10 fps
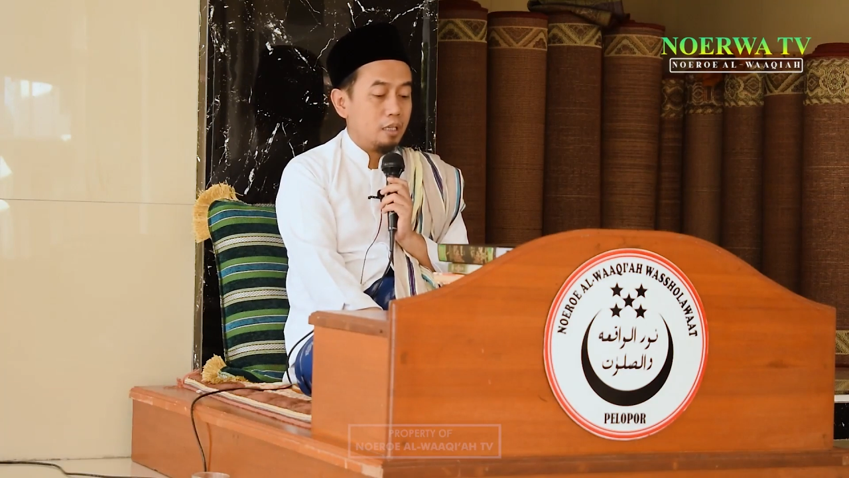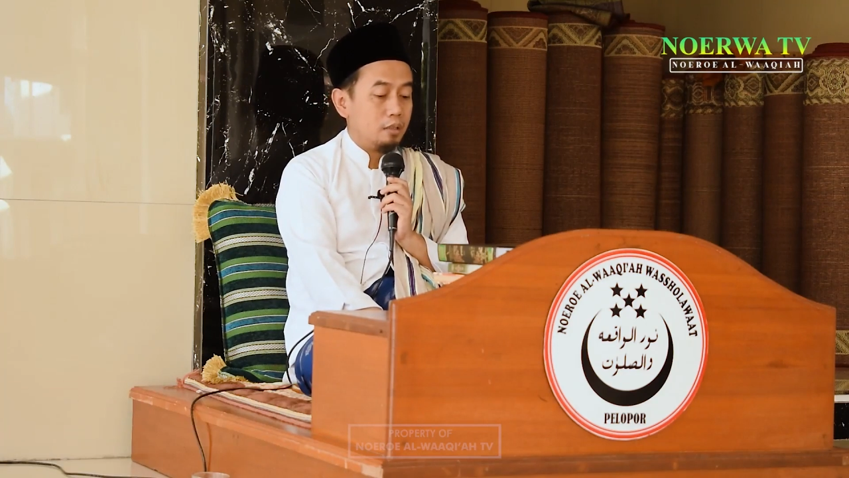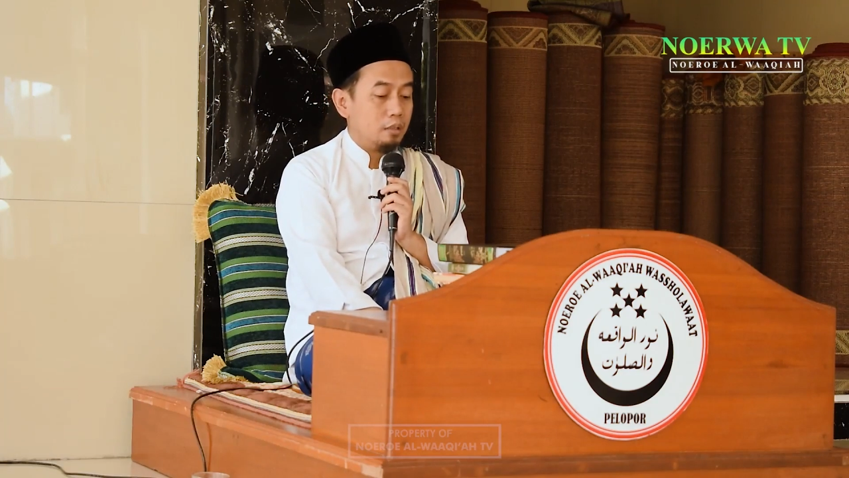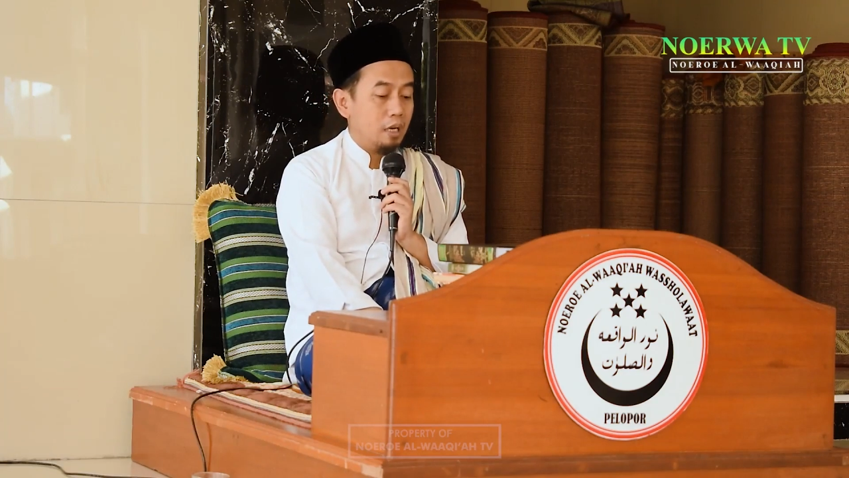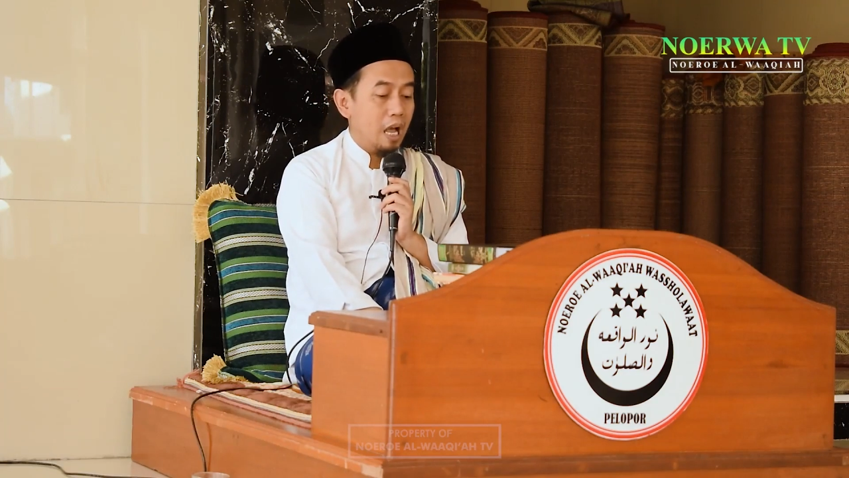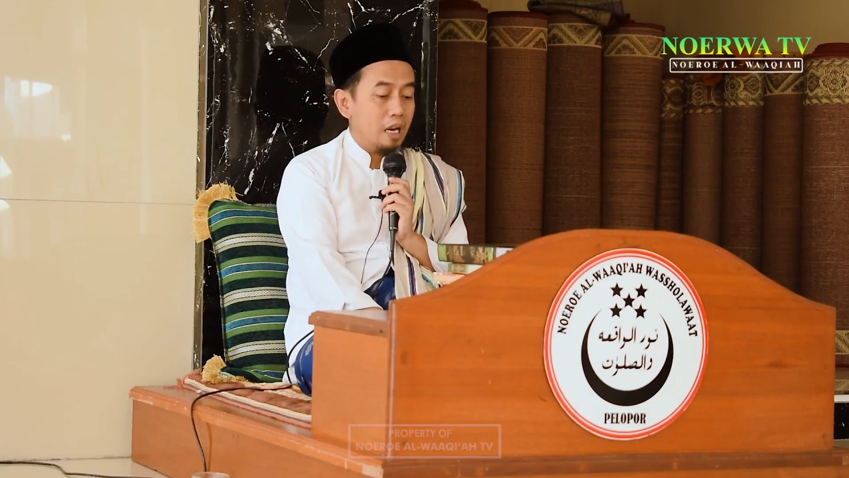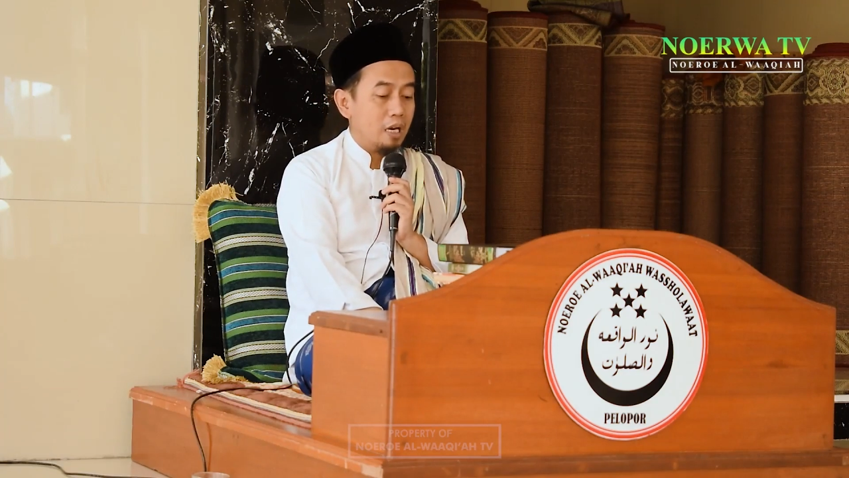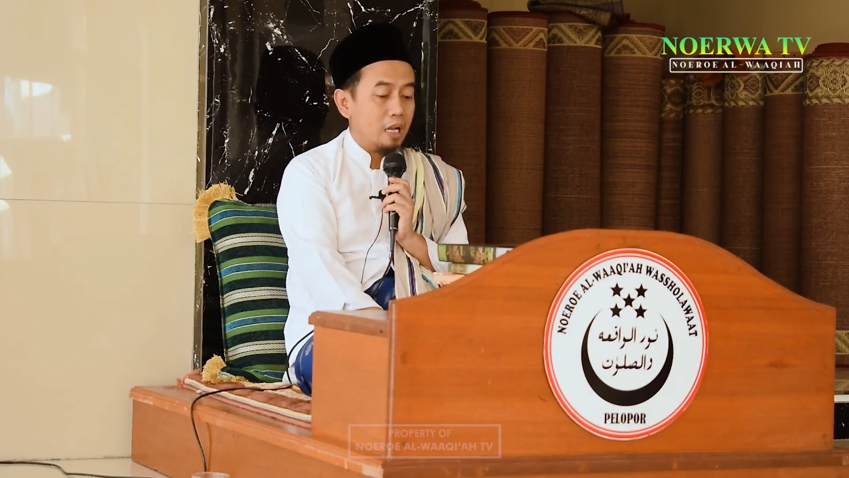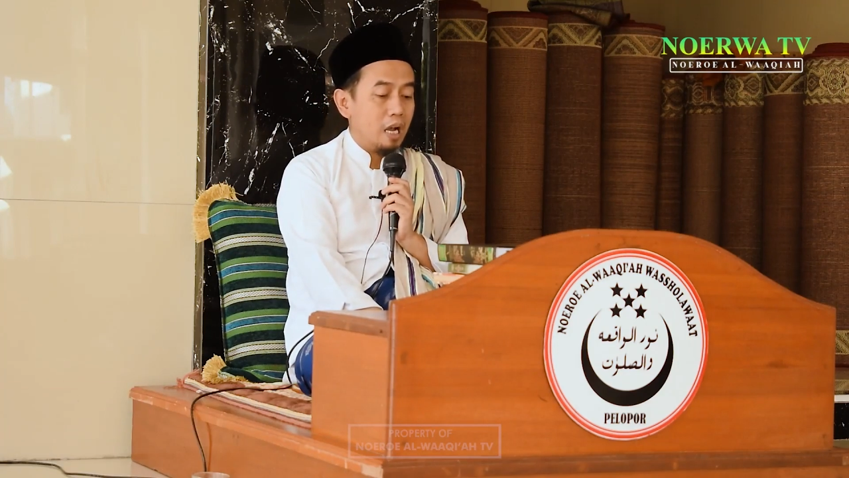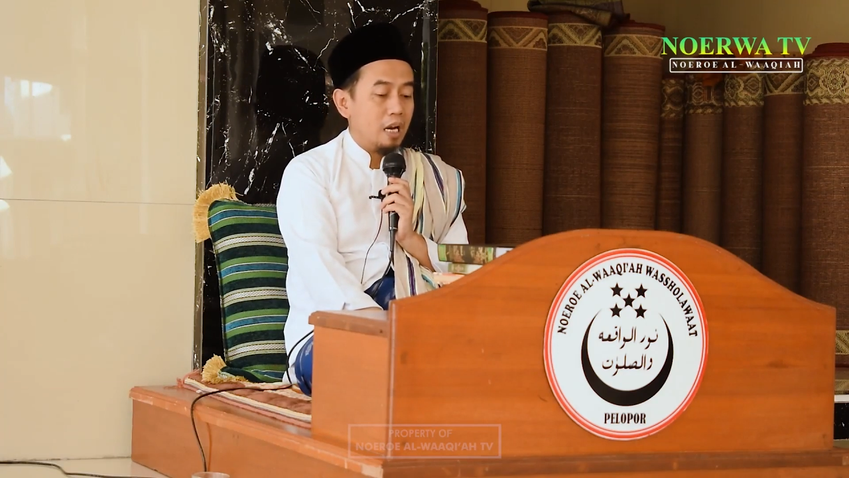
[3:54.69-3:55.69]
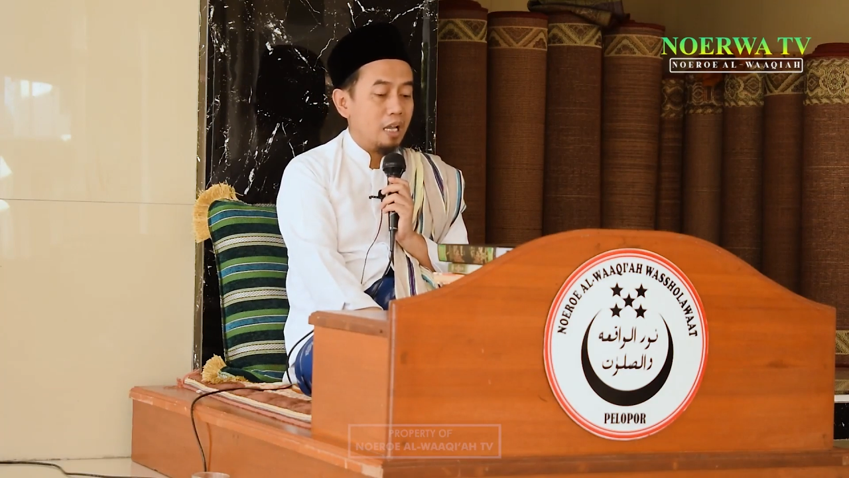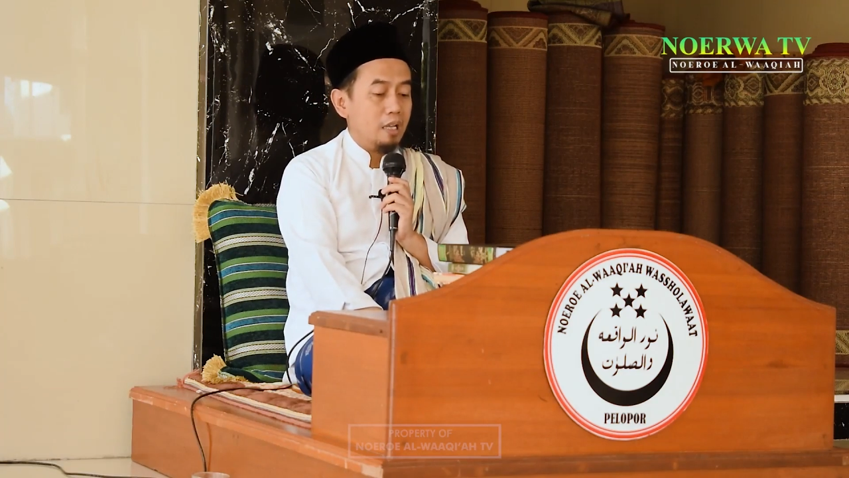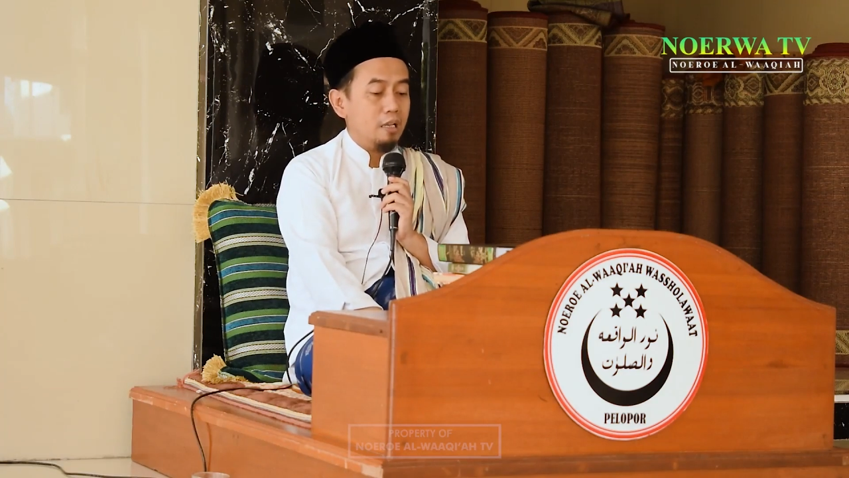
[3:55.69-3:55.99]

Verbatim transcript: kedan angkana